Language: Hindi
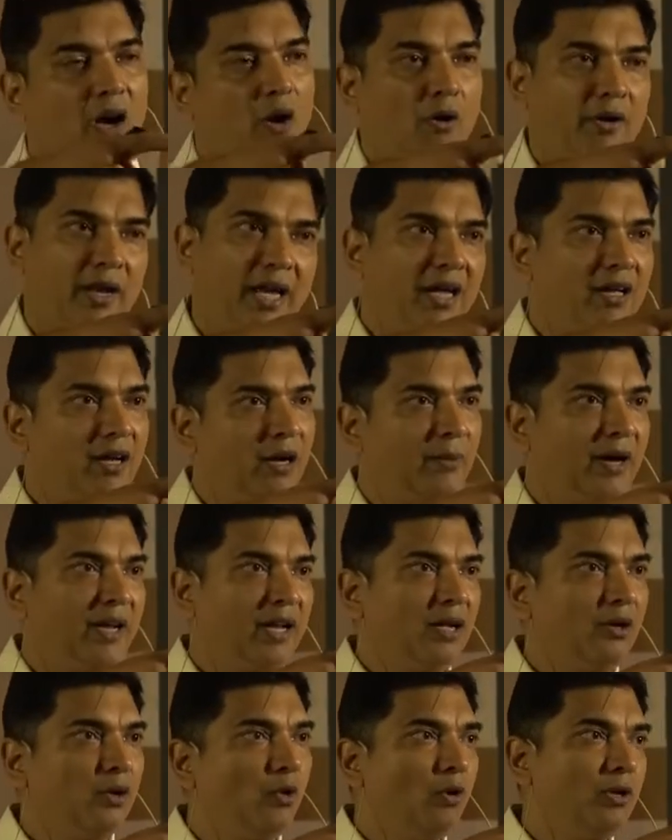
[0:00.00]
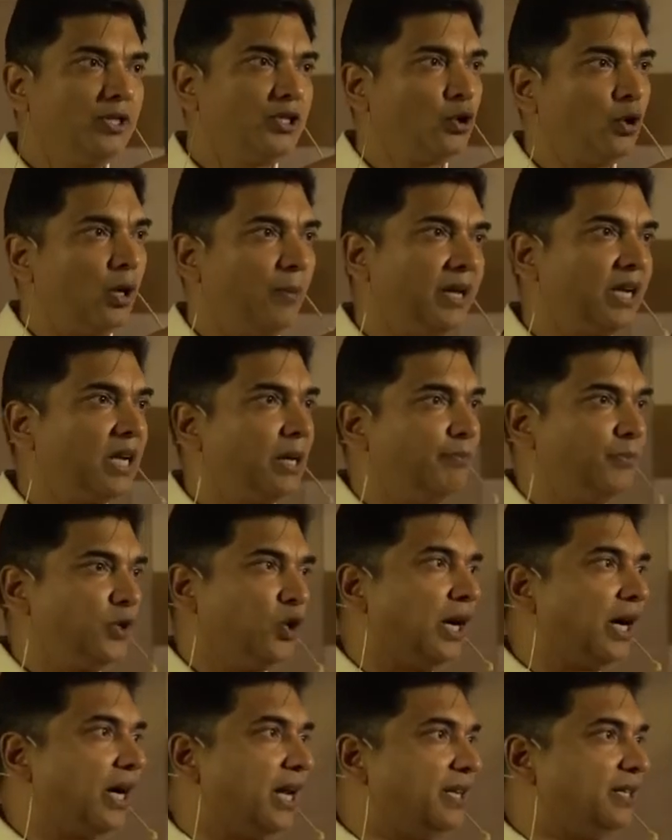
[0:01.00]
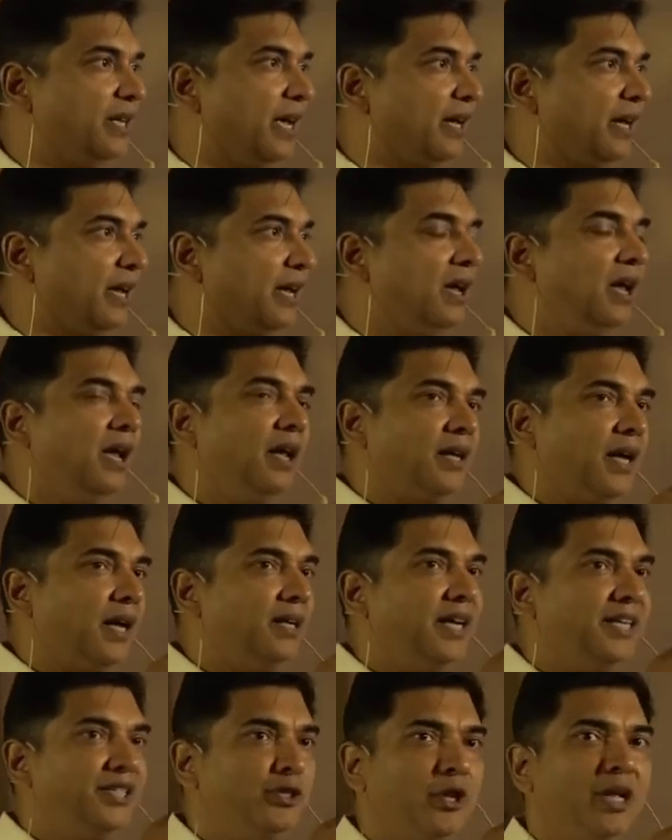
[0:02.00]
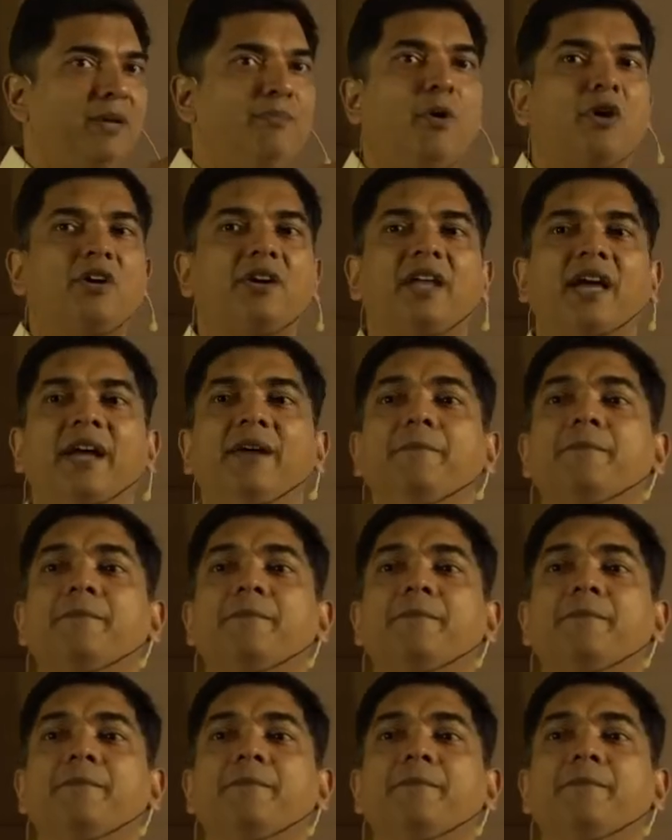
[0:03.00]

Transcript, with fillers: और एक हमारे गोल्स जो हमें कंपनी को आगे ले जाएंगे क्या डे टू डे इंपॉर्टेंट है